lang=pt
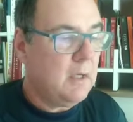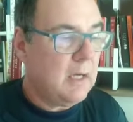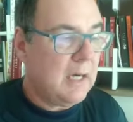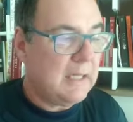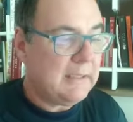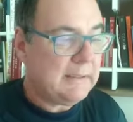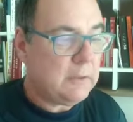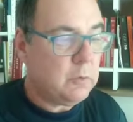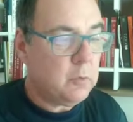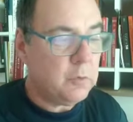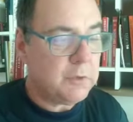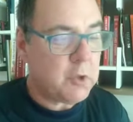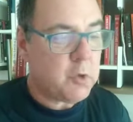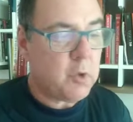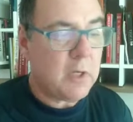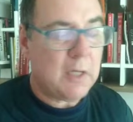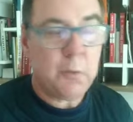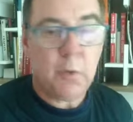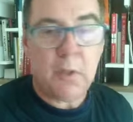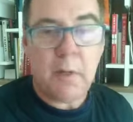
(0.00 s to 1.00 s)
A segunda
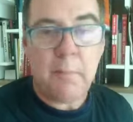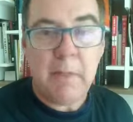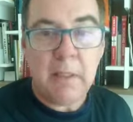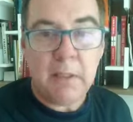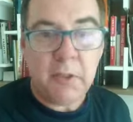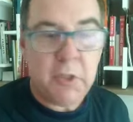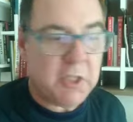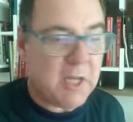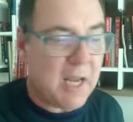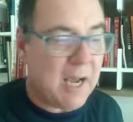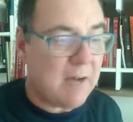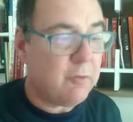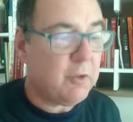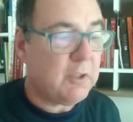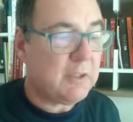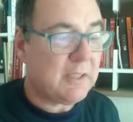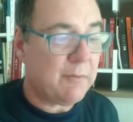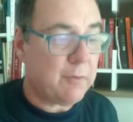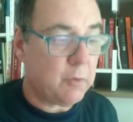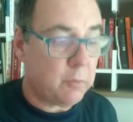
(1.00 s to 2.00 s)
jogadora, Mila Schiavo,
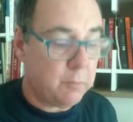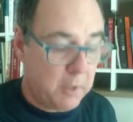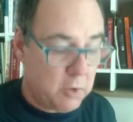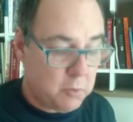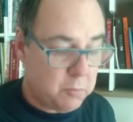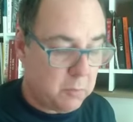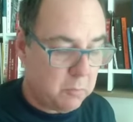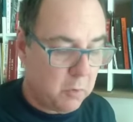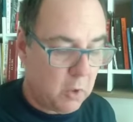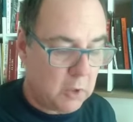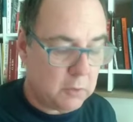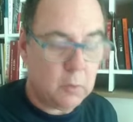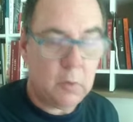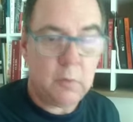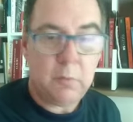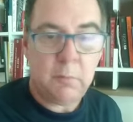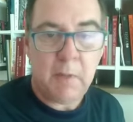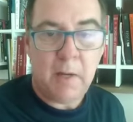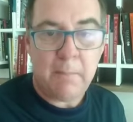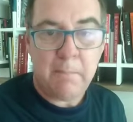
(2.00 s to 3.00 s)
que estava no mesmo
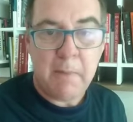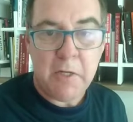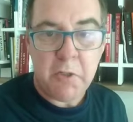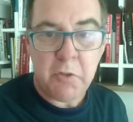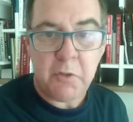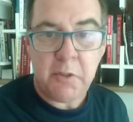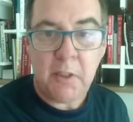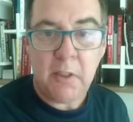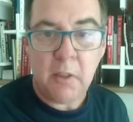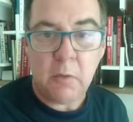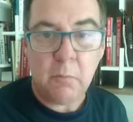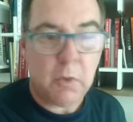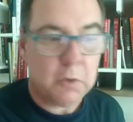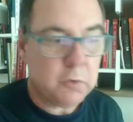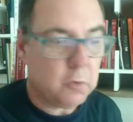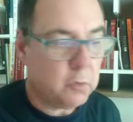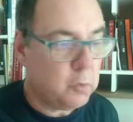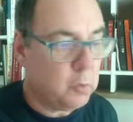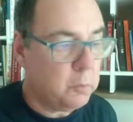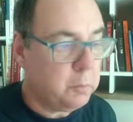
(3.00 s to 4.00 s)
módulo, abaixo dele, no
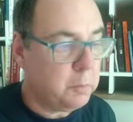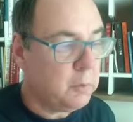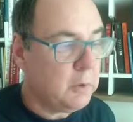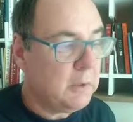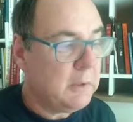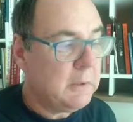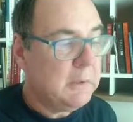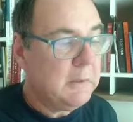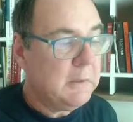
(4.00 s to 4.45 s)
modo duplo,